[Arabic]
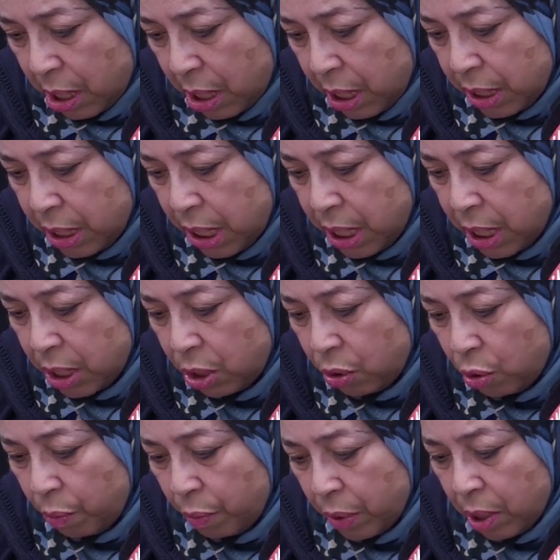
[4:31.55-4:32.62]

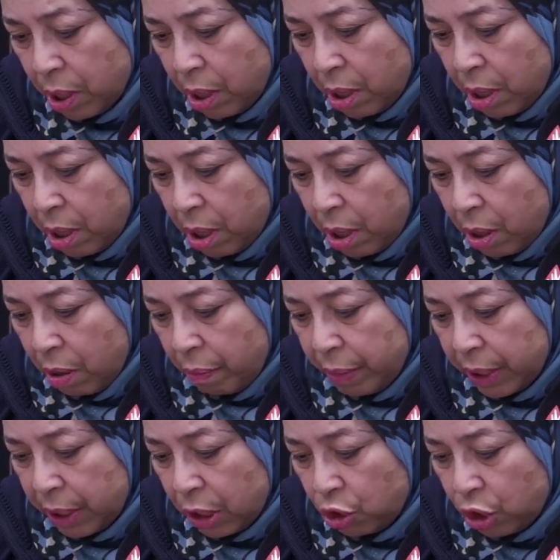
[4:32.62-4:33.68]
كتحيديهم من
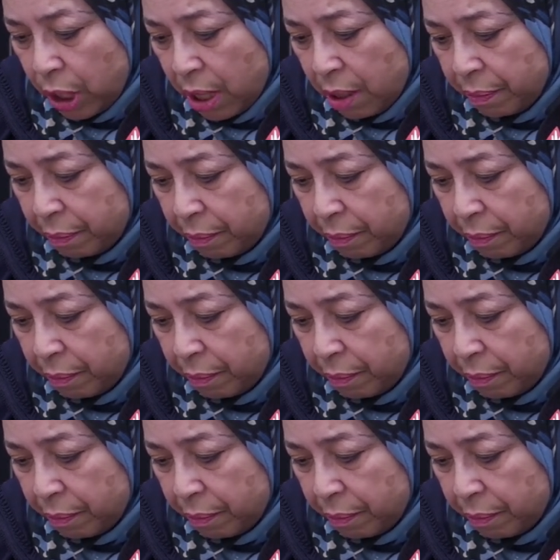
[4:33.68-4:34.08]
الطنجره